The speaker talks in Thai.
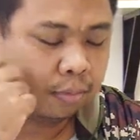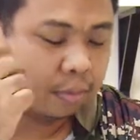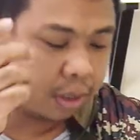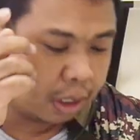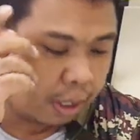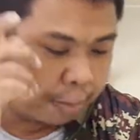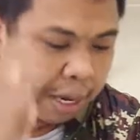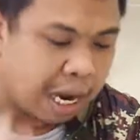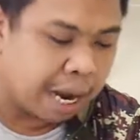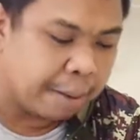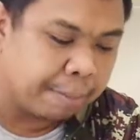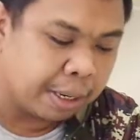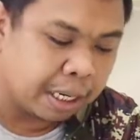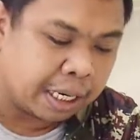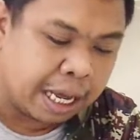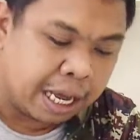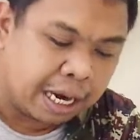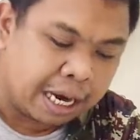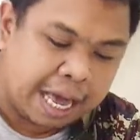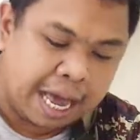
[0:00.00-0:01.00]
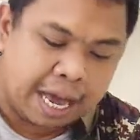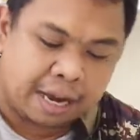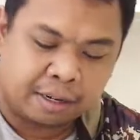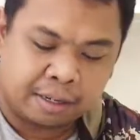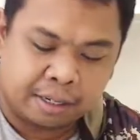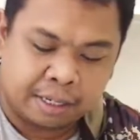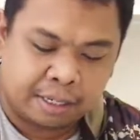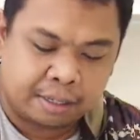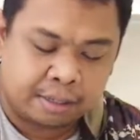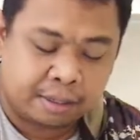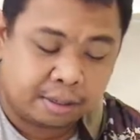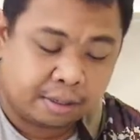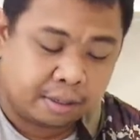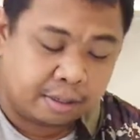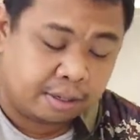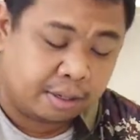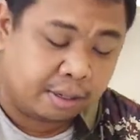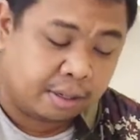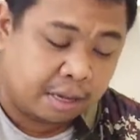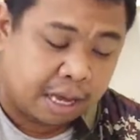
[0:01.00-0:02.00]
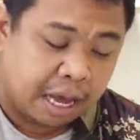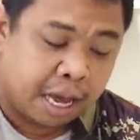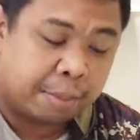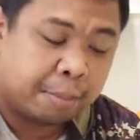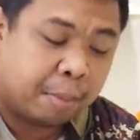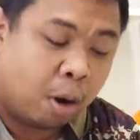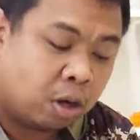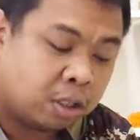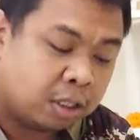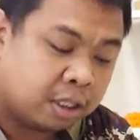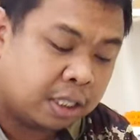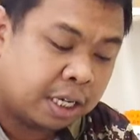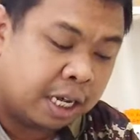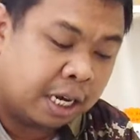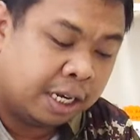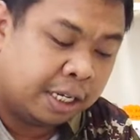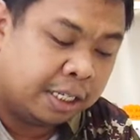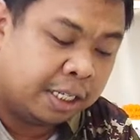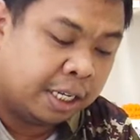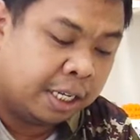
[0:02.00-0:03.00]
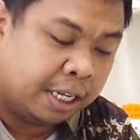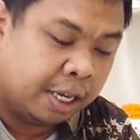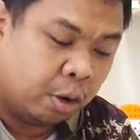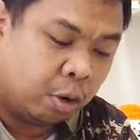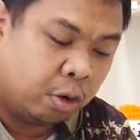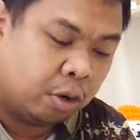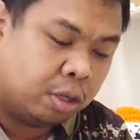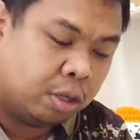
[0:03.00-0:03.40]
นี่เป็นงานเปิดครั้งแรกเลย อันบ็อกซ์กันเลยทีเดียว